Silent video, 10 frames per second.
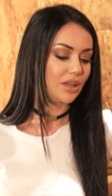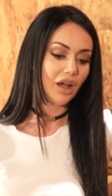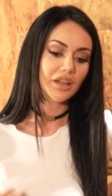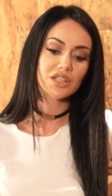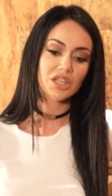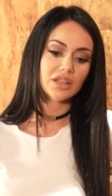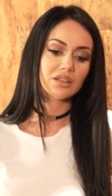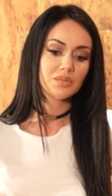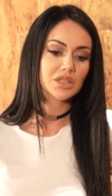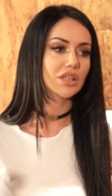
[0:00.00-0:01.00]
aynı
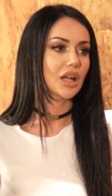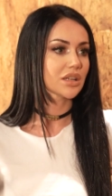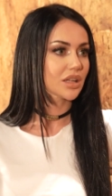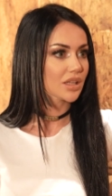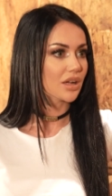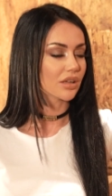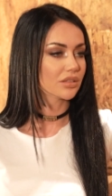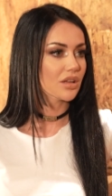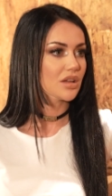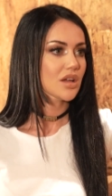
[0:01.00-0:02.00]
şekilde bir şeyler
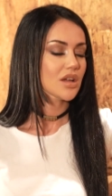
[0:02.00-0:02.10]
katarak da